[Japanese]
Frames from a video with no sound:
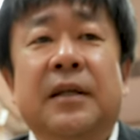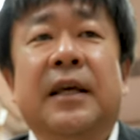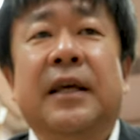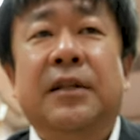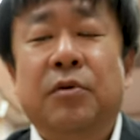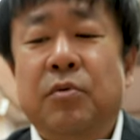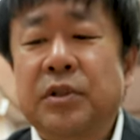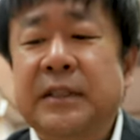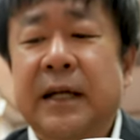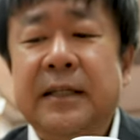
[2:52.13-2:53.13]
えっ、と、
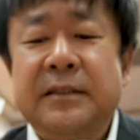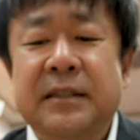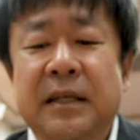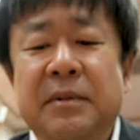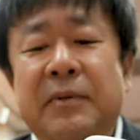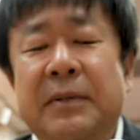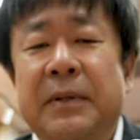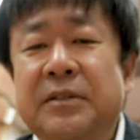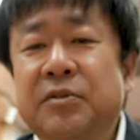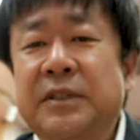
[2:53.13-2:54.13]
こちらがですね、今まで
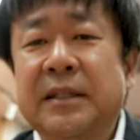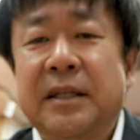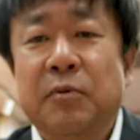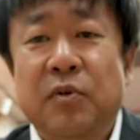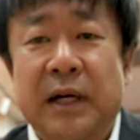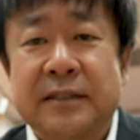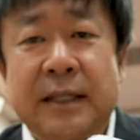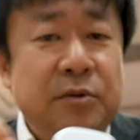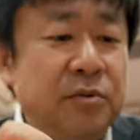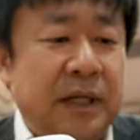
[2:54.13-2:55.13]
別売りだったものが
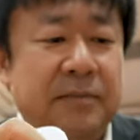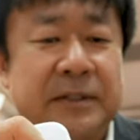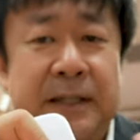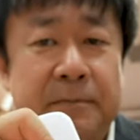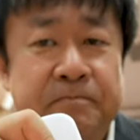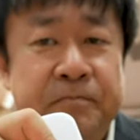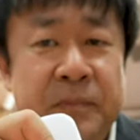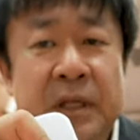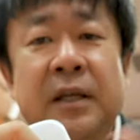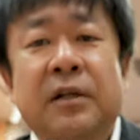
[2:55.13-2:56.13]
セットになりました。
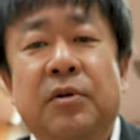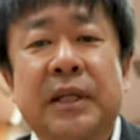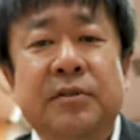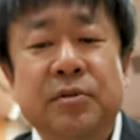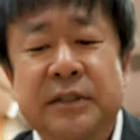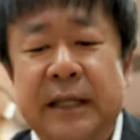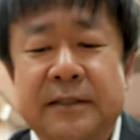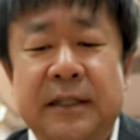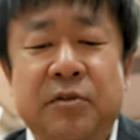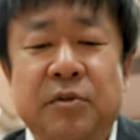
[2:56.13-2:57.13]
これ一つ
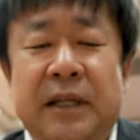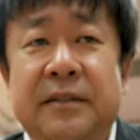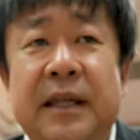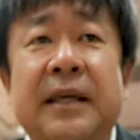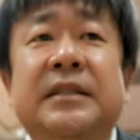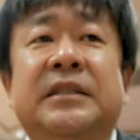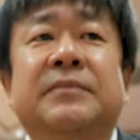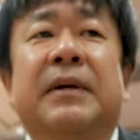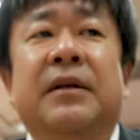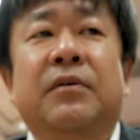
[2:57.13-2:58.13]
でセットになって
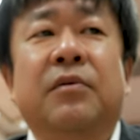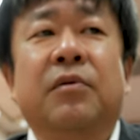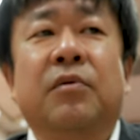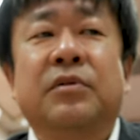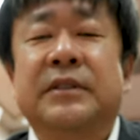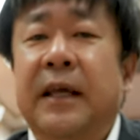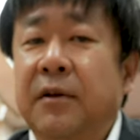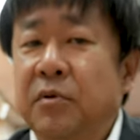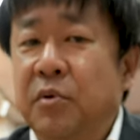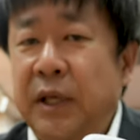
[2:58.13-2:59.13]

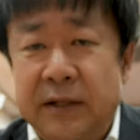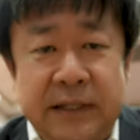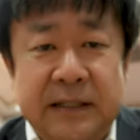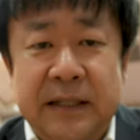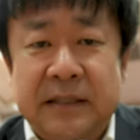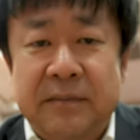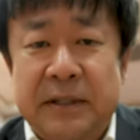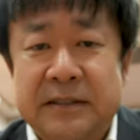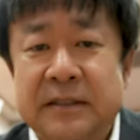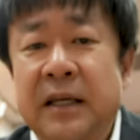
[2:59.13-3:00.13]
16,500円になって
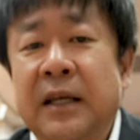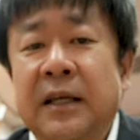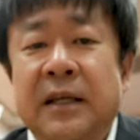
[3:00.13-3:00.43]
ます。